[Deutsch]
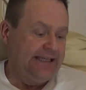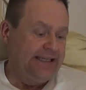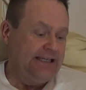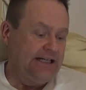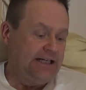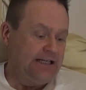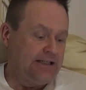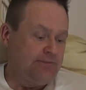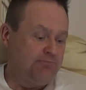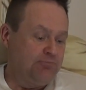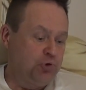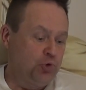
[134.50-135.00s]

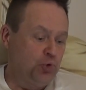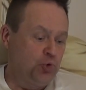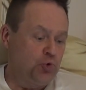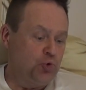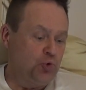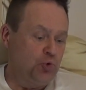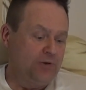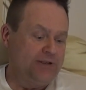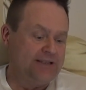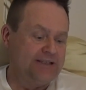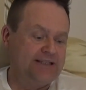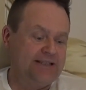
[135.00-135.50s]
Ja,
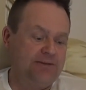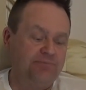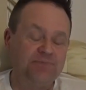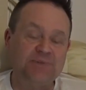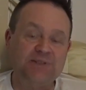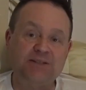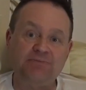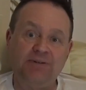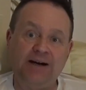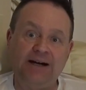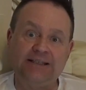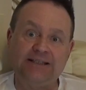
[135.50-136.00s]
Pluto ist
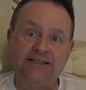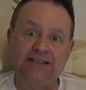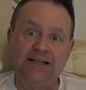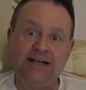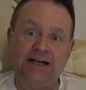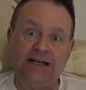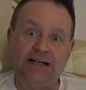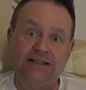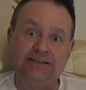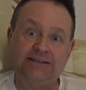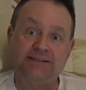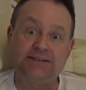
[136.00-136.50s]
im zweiten
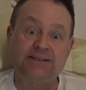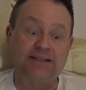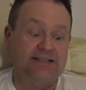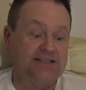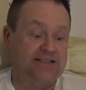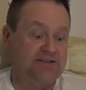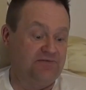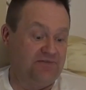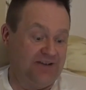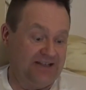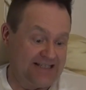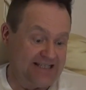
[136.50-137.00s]
Grad
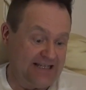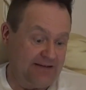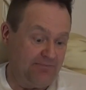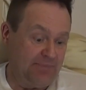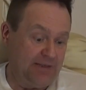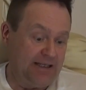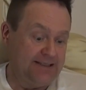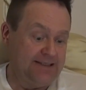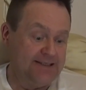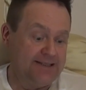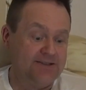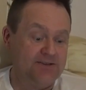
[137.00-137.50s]
des
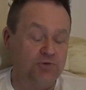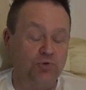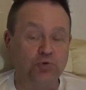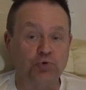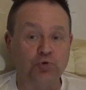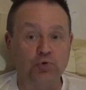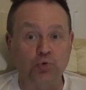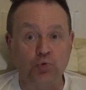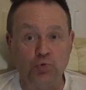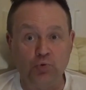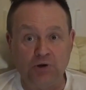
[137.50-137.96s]
Wassermanns und